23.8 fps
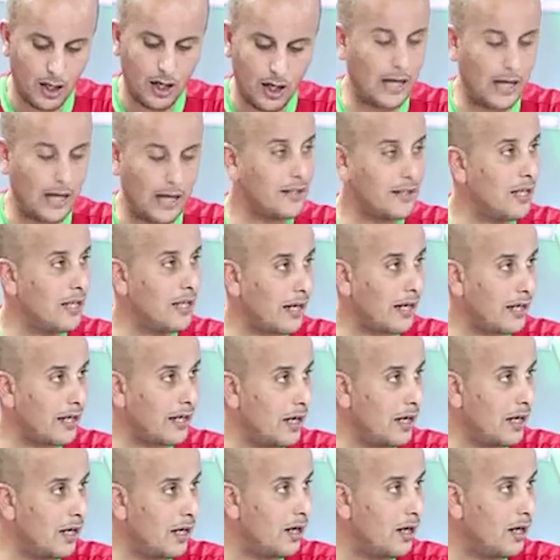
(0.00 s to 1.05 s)
الذي
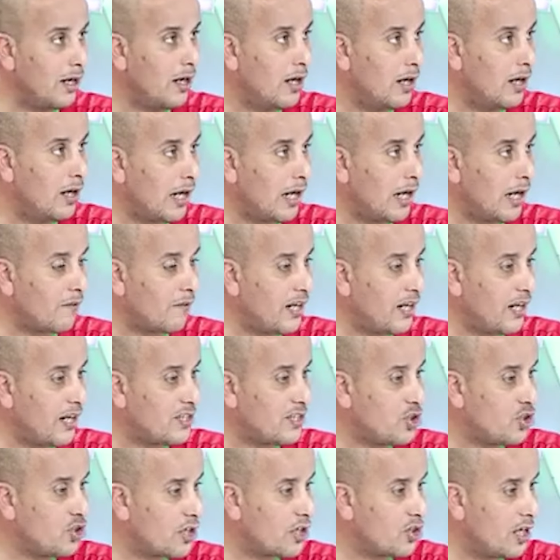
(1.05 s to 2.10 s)
لقي عرف
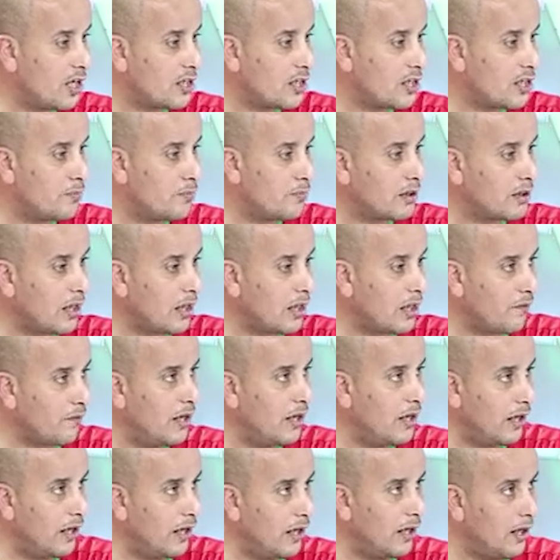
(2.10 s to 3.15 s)
احتجاجات من طرف
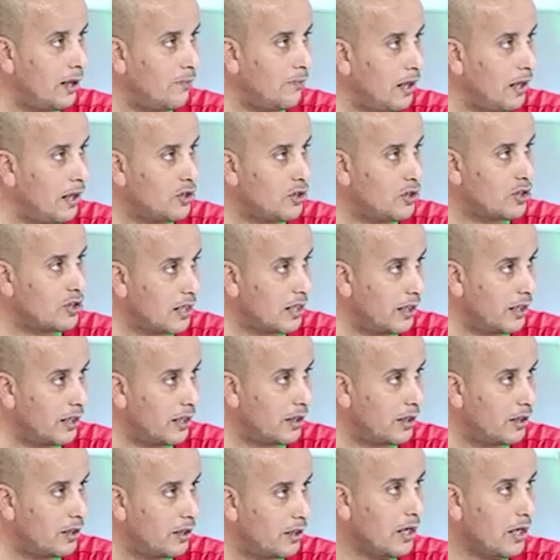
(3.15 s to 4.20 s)
الإعلام
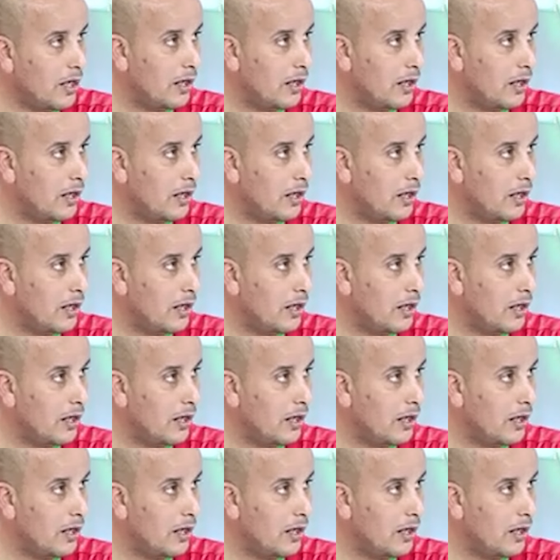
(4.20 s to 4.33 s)
الجزائري